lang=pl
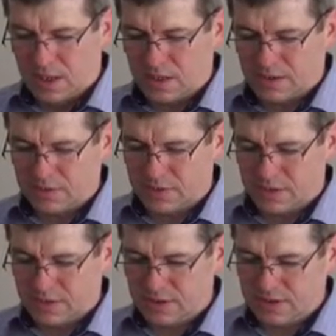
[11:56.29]
a
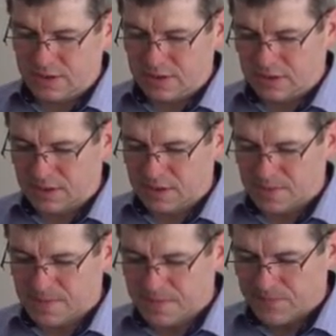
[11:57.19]
śmierć jest
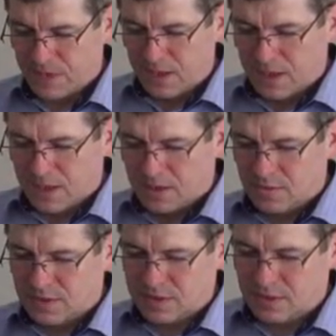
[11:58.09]
zyskiem.
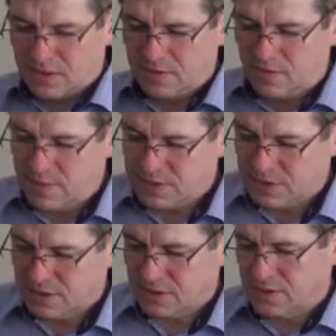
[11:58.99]
Natomiast y, w
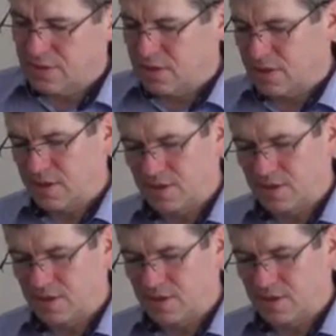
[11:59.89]
momencie, kiedy y,